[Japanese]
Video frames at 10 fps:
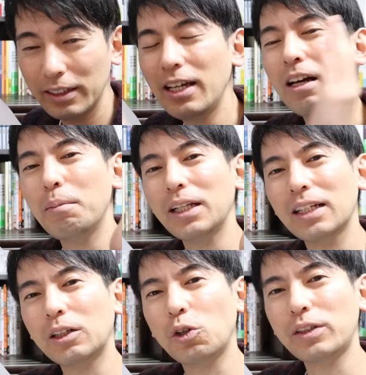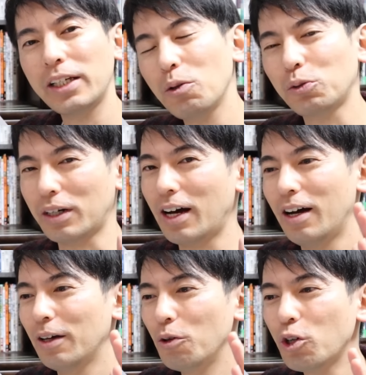で、まだやったことないよと
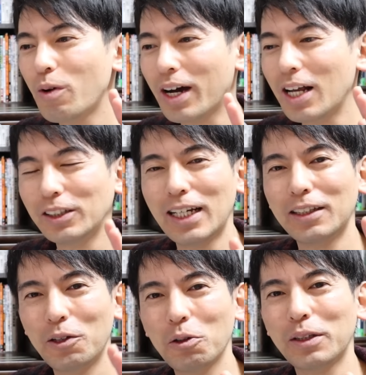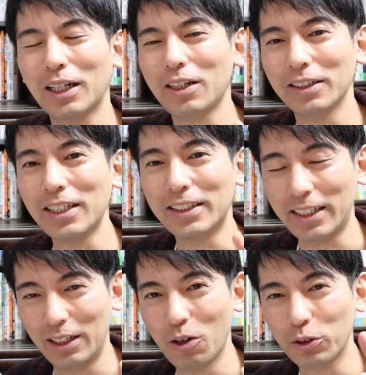か、よくわからずにやってるよって方はですね、
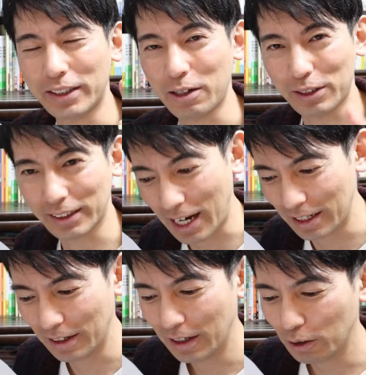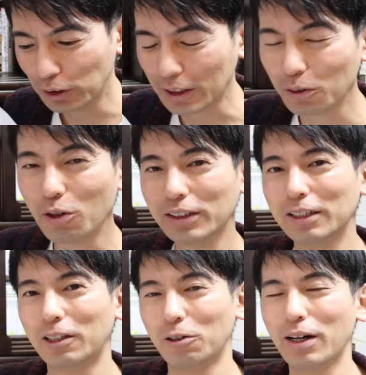ぜひお聞きください。で、ふるさと納
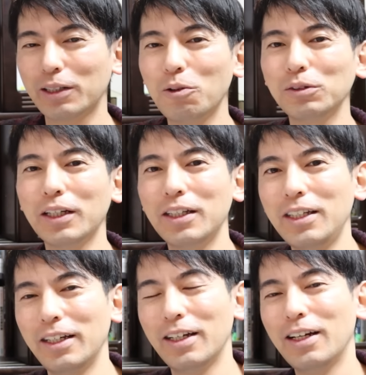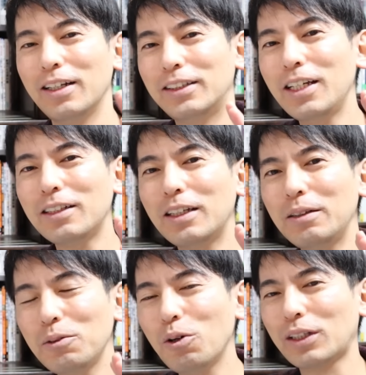税っていうのは基本的に税
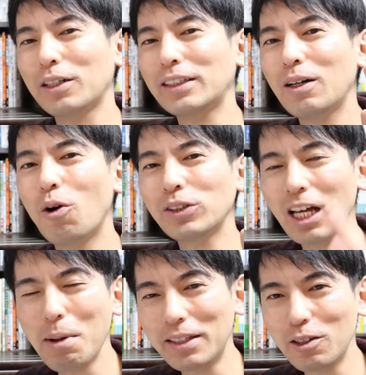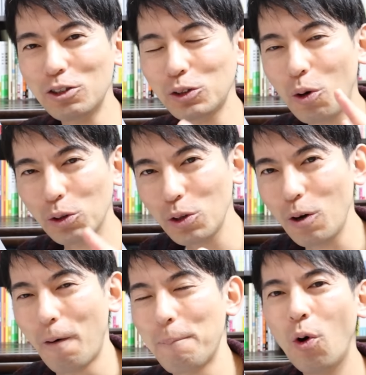金をたくさん納めてる人ほ
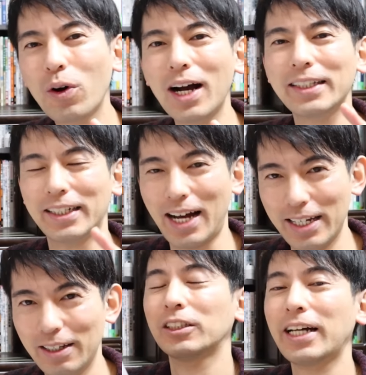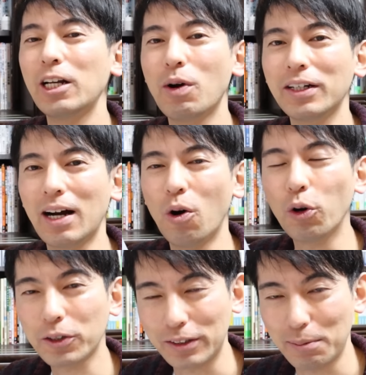ど効果がでかい、使える枠が
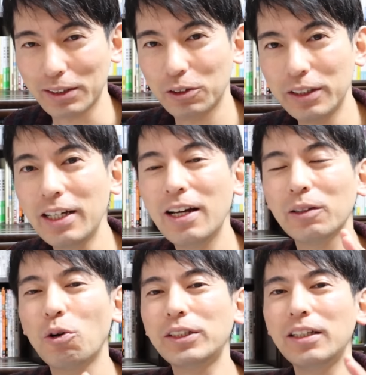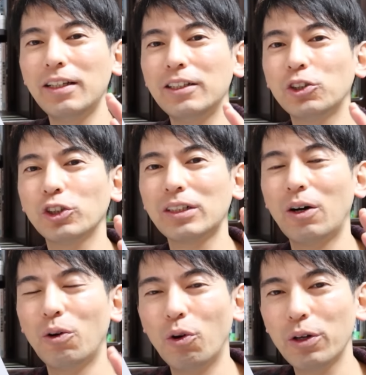大きくなりますので、当然年収
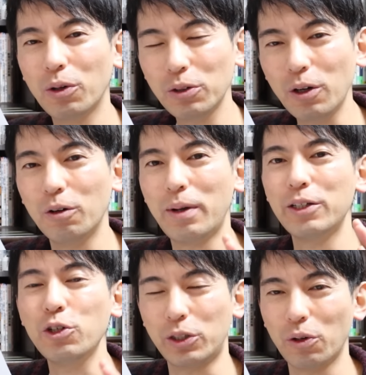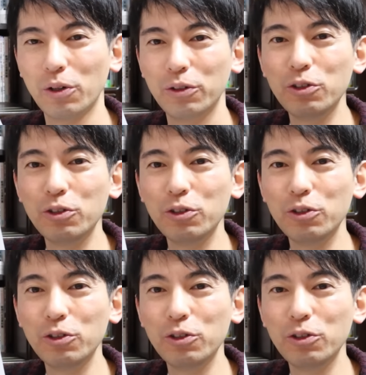が多いほど、まあ有利と。